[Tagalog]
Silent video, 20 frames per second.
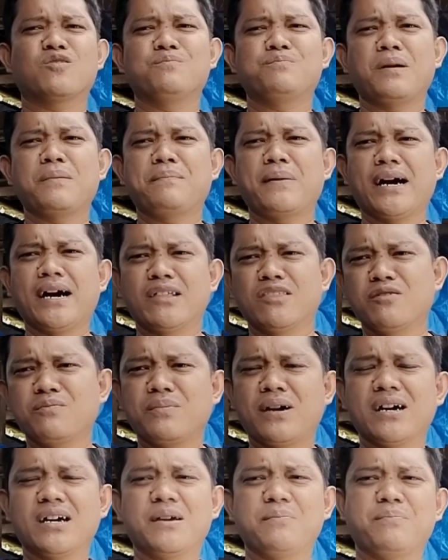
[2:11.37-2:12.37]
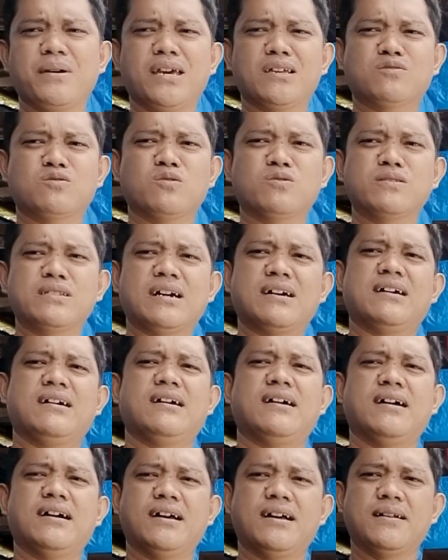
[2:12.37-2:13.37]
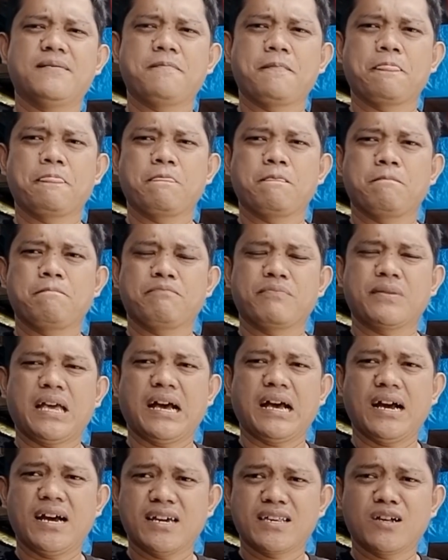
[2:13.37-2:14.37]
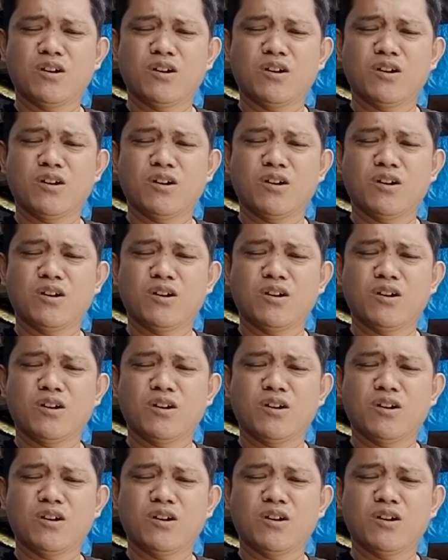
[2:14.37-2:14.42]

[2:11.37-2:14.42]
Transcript: paano bang epekto ng uh, araw